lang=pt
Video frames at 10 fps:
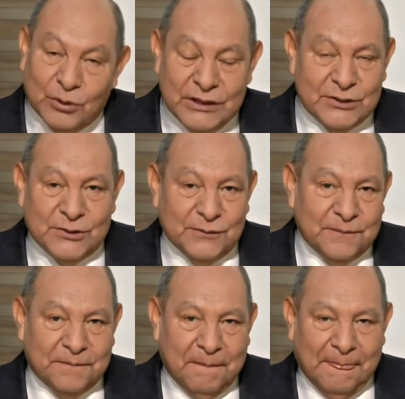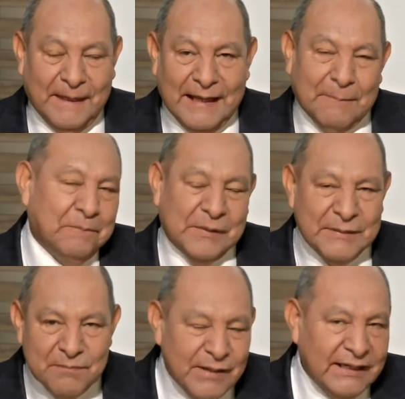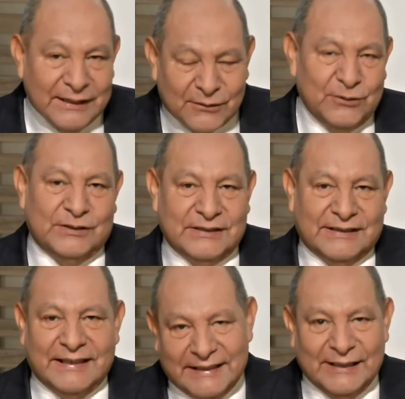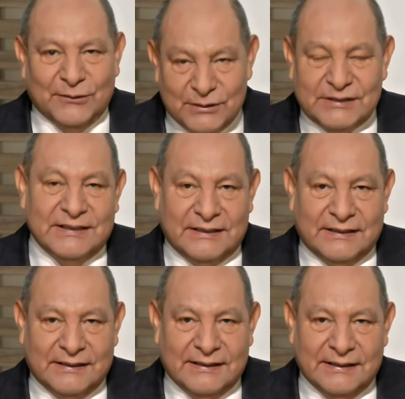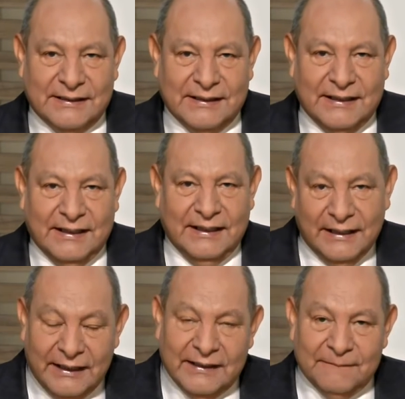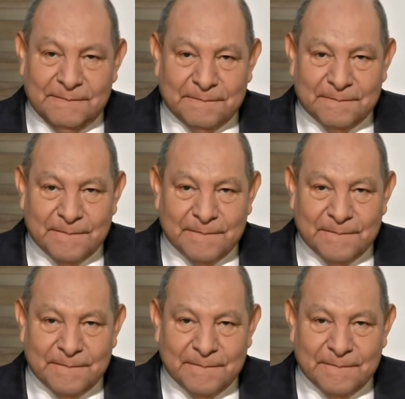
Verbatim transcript: Por isso, a primeira coisa que quero dizer é